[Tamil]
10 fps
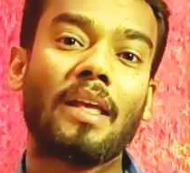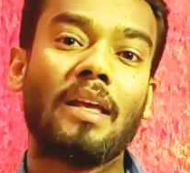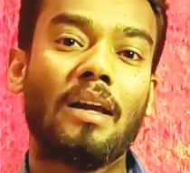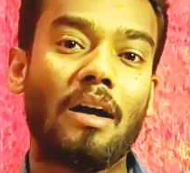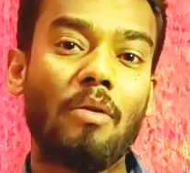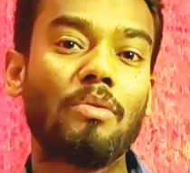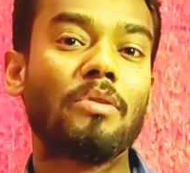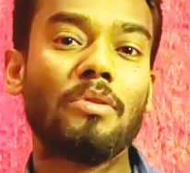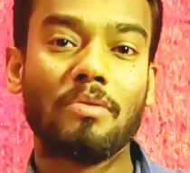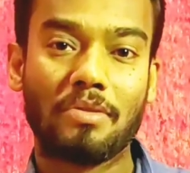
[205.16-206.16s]
ஹவு டு
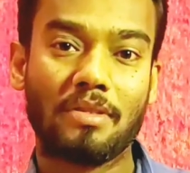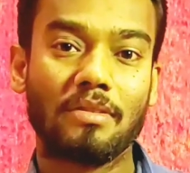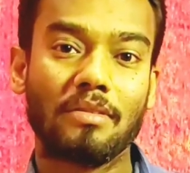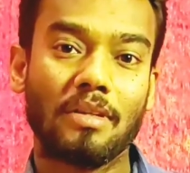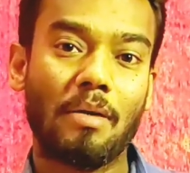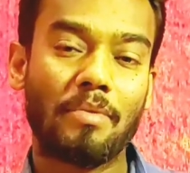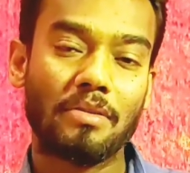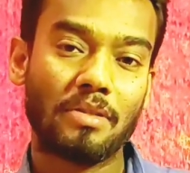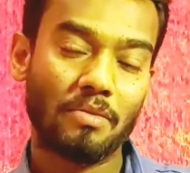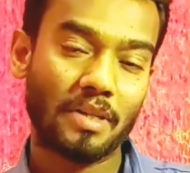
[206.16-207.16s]
யூஸ் அப்படின்னு
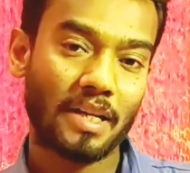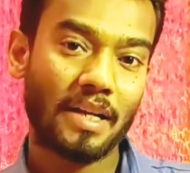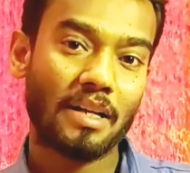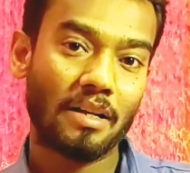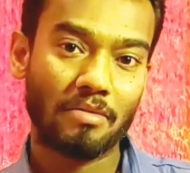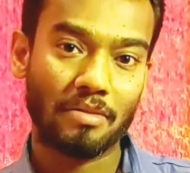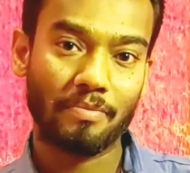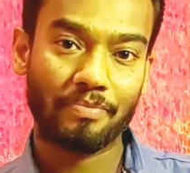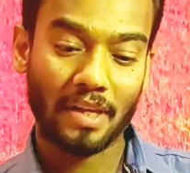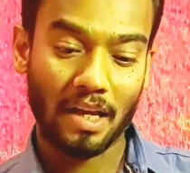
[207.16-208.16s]
சொல்லிட்டு ஒரு கேட்லாக் வரும்
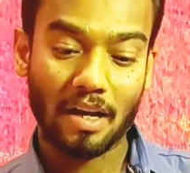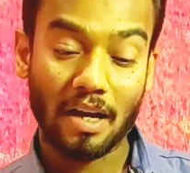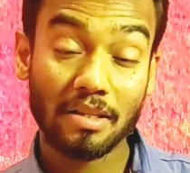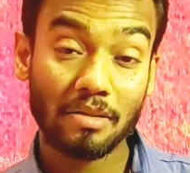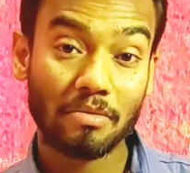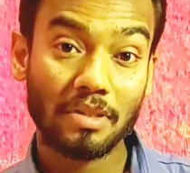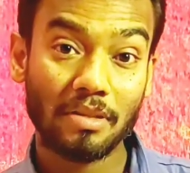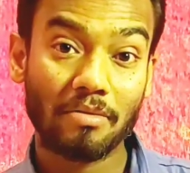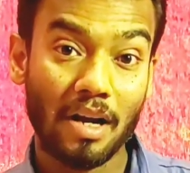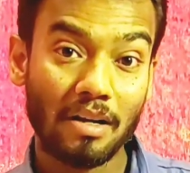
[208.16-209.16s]
காசை கொடுத்து
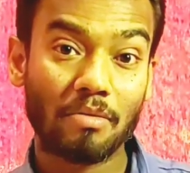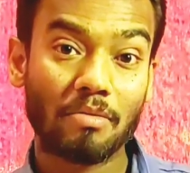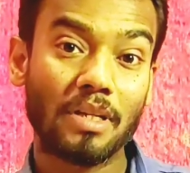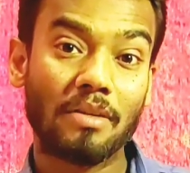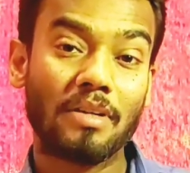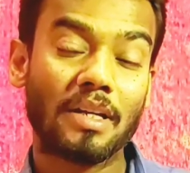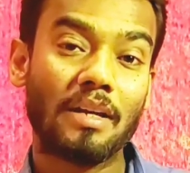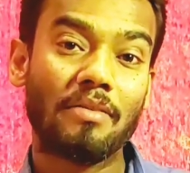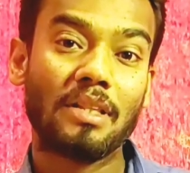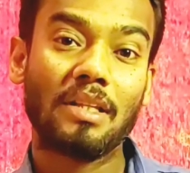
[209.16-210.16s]
வாங்கக்கூடியவங்களுக்கே
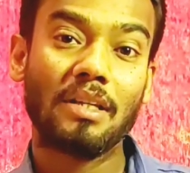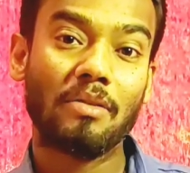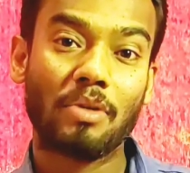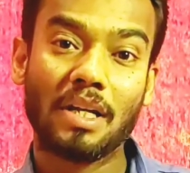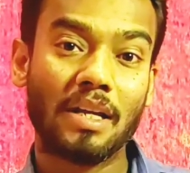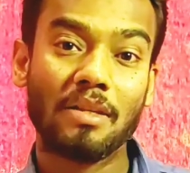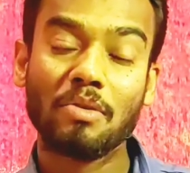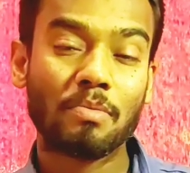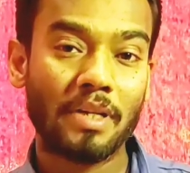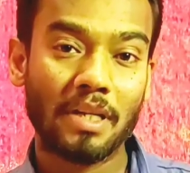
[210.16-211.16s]
வந்து உடனே அதை
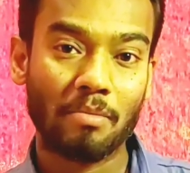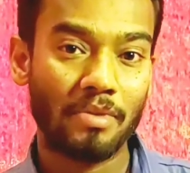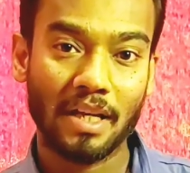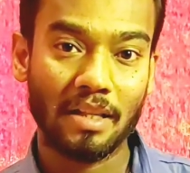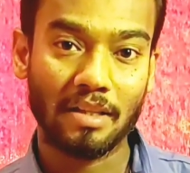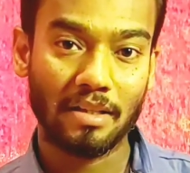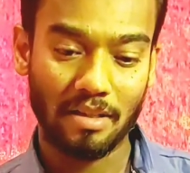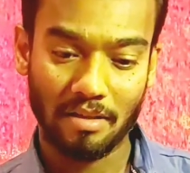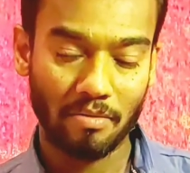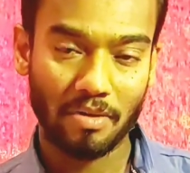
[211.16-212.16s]
யூஸ் பண்ணிட முடியாது
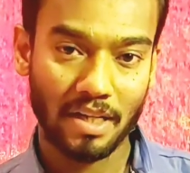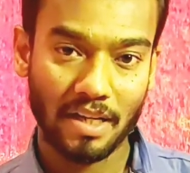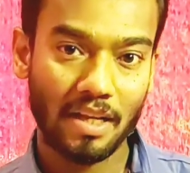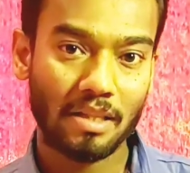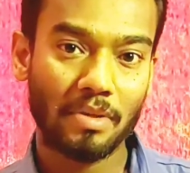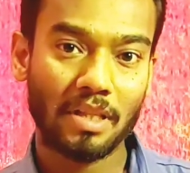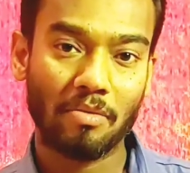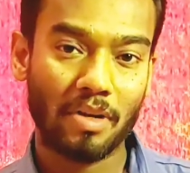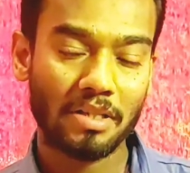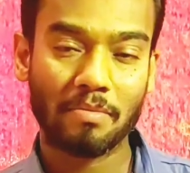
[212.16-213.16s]
உங்களுக்கு எல்லாத்துக்குமே தெரியும்
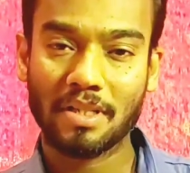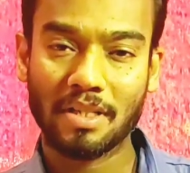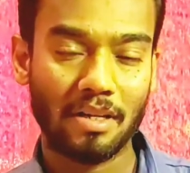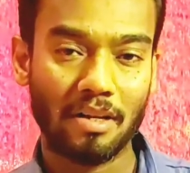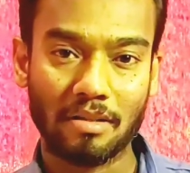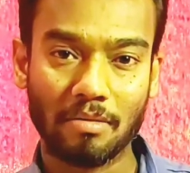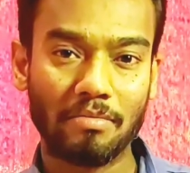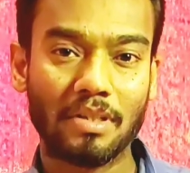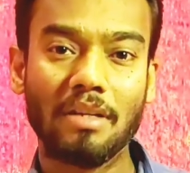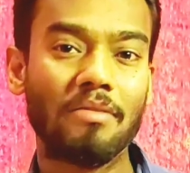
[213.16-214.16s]
வாஷிங் மிஷின் ஆகட்டும்
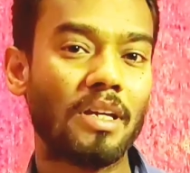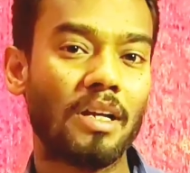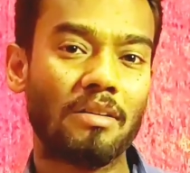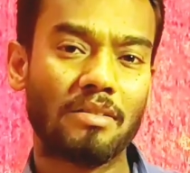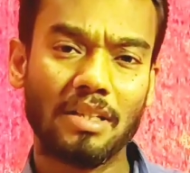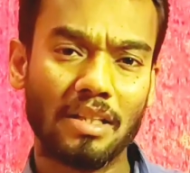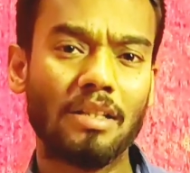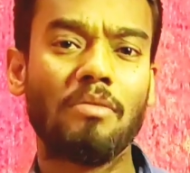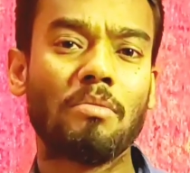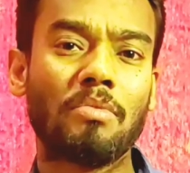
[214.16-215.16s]
டிவி ஆகட்டும் எந்த
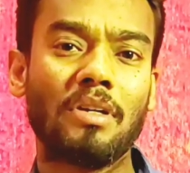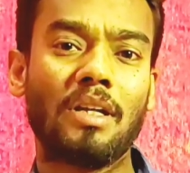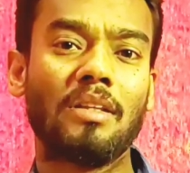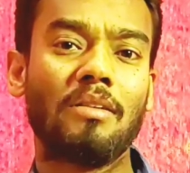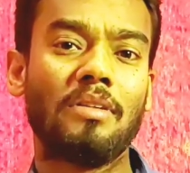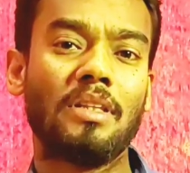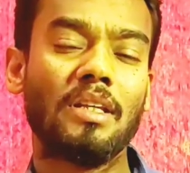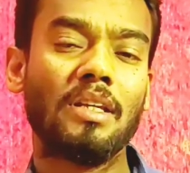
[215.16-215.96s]
ஒரு பொருளாக இருந்தாலும் வந்து